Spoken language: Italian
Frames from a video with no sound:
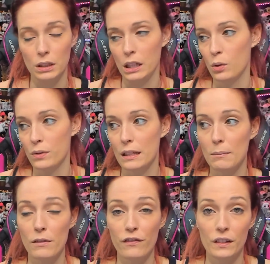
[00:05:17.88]
Chi non
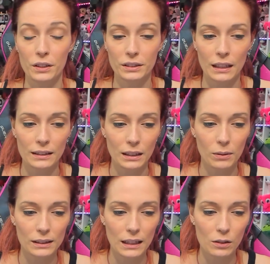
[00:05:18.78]
sarebbe flirtante
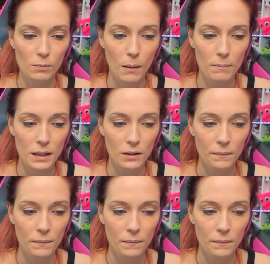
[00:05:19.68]
guardando il bambino?